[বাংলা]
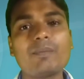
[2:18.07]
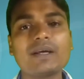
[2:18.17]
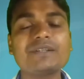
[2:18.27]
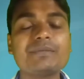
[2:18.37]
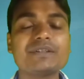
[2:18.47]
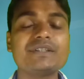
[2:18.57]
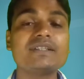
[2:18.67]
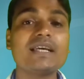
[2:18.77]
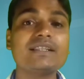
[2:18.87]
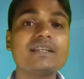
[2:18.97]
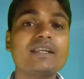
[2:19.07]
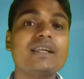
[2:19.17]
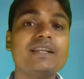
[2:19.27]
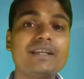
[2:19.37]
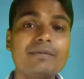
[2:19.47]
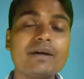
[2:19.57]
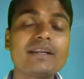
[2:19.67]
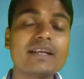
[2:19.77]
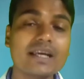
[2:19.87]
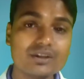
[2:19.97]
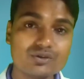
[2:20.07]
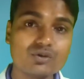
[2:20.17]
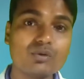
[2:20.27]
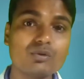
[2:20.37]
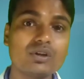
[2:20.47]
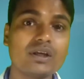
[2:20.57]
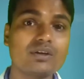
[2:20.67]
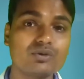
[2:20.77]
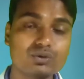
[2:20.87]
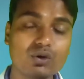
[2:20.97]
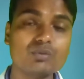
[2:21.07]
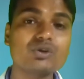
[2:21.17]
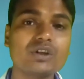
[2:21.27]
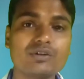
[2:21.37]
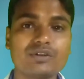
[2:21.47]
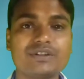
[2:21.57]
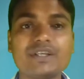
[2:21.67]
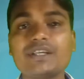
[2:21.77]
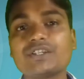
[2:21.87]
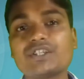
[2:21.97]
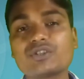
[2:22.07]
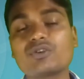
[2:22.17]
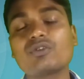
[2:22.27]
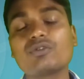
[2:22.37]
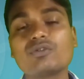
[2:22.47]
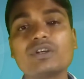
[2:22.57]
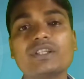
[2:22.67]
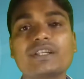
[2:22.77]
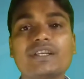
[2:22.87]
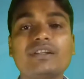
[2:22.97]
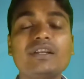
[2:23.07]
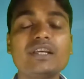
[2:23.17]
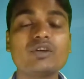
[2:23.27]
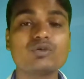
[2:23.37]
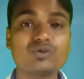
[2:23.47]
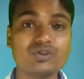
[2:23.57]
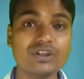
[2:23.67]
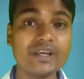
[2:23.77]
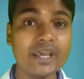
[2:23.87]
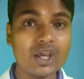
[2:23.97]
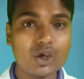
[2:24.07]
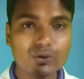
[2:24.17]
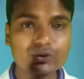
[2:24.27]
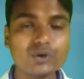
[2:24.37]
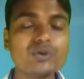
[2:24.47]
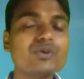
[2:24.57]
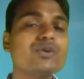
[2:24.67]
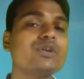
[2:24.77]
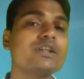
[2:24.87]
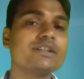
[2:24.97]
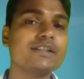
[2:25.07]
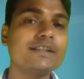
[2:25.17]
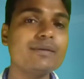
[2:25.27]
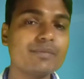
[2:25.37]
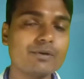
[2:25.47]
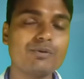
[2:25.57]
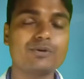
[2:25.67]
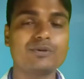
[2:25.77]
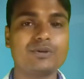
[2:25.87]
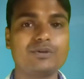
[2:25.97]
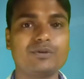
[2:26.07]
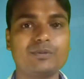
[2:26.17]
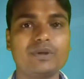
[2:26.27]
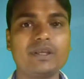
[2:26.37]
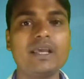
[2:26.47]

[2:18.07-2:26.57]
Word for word: পাশাপাশি যাদের লিভারের কার্যক্ষমতার সমস্যা রয়েছে সে সকল রোগীদের ক্ষেত্রে এই ওষুধটিকে সতর্কতার সাথে ব্যবহার করতে হবে